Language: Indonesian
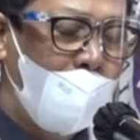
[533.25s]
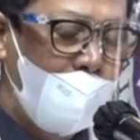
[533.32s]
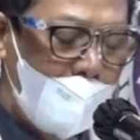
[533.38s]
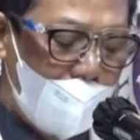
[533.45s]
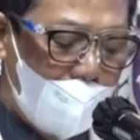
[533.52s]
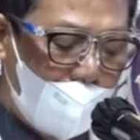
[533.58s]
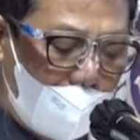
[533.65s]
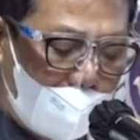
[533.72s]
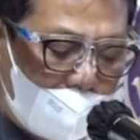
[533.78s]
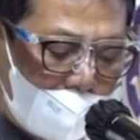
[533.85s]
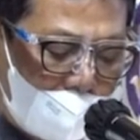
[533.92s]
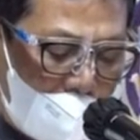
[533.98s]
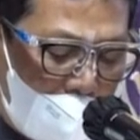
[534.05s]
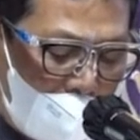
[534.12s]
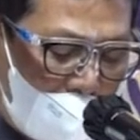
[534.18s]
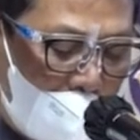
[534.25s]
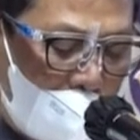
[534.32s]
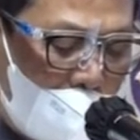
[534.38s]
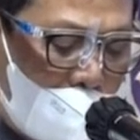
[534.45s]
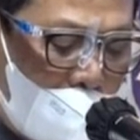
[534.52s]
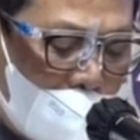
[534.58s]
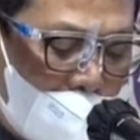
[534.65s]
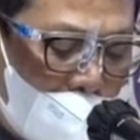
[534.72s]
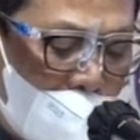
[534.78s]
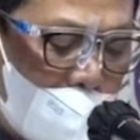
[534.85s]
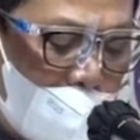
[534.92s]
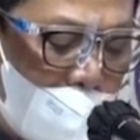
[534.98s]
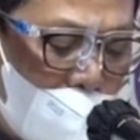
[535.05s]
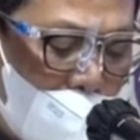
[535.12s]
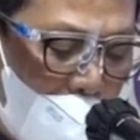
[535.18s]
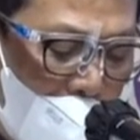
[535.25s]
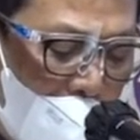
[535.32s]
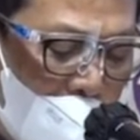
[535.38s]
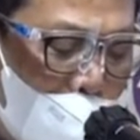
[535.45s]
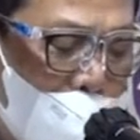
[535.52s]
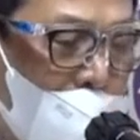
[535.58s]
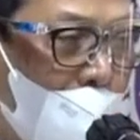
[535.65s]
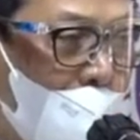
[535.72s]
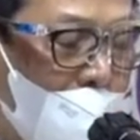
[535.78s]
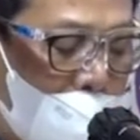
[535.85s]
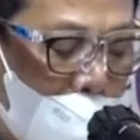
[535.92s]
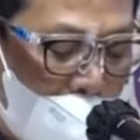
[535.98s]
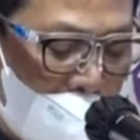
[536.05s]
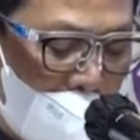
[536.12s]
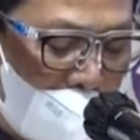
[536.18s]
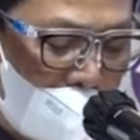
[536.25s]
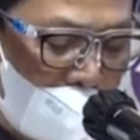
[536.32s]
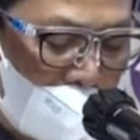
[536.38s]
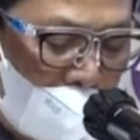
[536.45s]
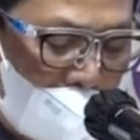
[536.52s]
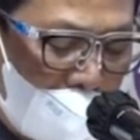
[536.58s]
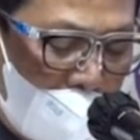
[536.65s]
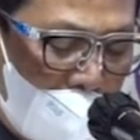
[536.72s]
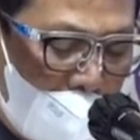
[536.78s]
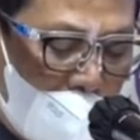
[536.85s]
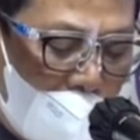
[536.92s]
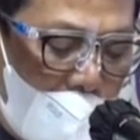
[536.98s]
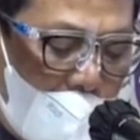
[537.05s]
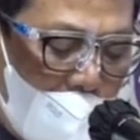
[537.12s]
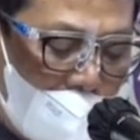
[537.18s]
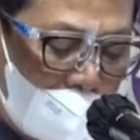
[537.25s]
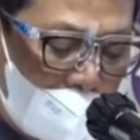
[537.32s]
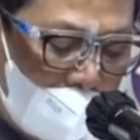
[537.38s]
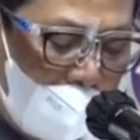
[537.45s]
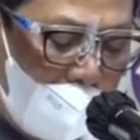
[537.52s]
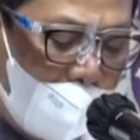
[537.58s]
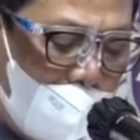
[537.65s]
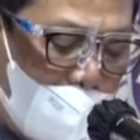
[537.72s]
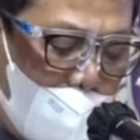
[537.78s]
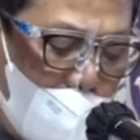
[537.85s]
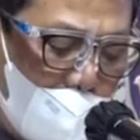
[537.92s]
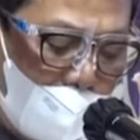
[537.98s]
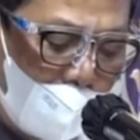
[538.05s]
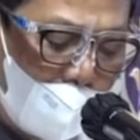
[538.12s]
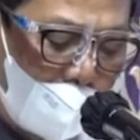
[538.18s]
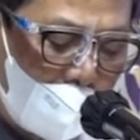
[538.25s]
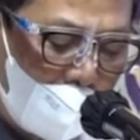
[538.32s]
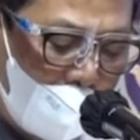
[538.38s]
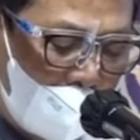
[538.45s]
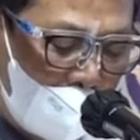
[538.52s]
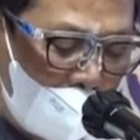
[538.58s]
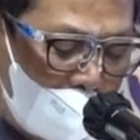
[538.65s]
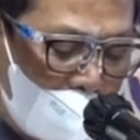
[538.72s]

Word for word: bersama atas semangat volunteering dan aksi gotong royong